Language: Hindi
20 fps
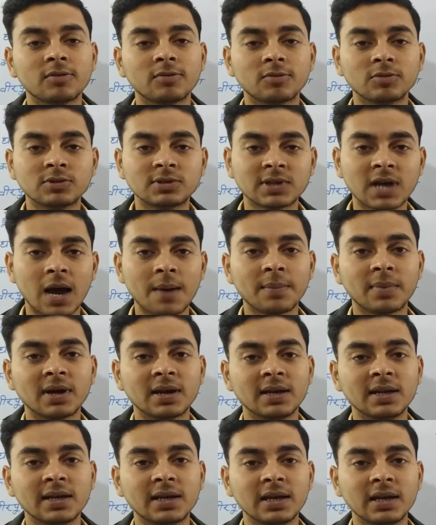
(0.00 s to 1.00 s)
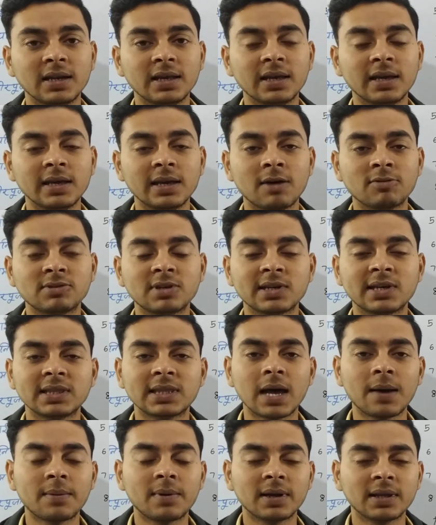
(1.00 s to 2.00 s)
कुछ काम करने के लिए या उसे
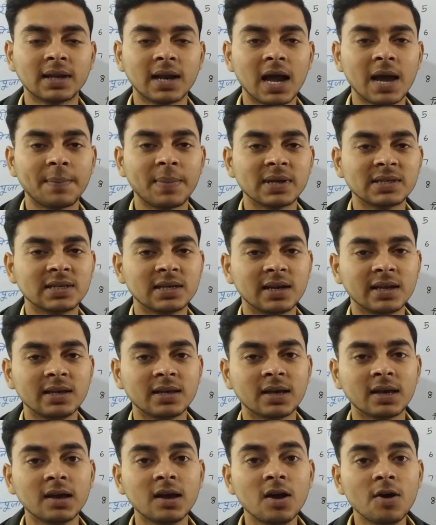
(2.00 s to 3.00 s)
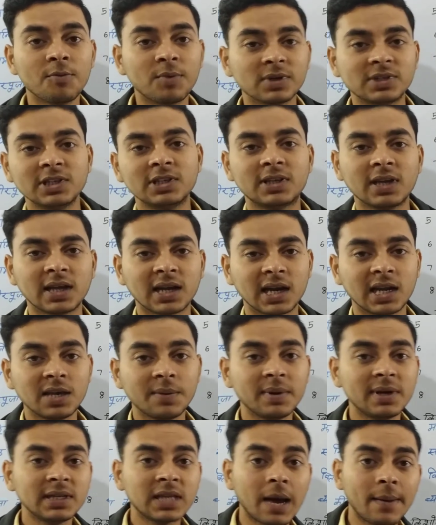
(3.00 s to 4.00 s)
किताब खरीदना है पैसे नहीं है वो जिद करेगा नहीं
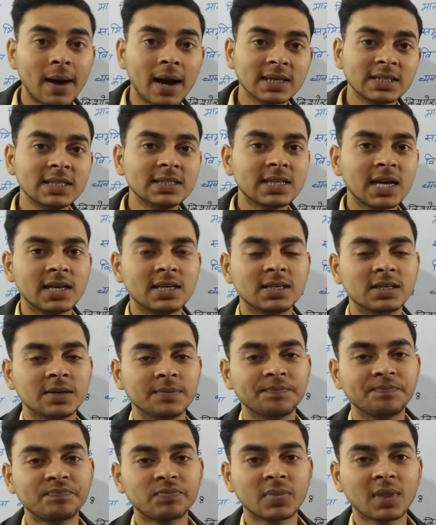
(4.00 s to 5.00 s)
हमें किताब आज ही चाहिए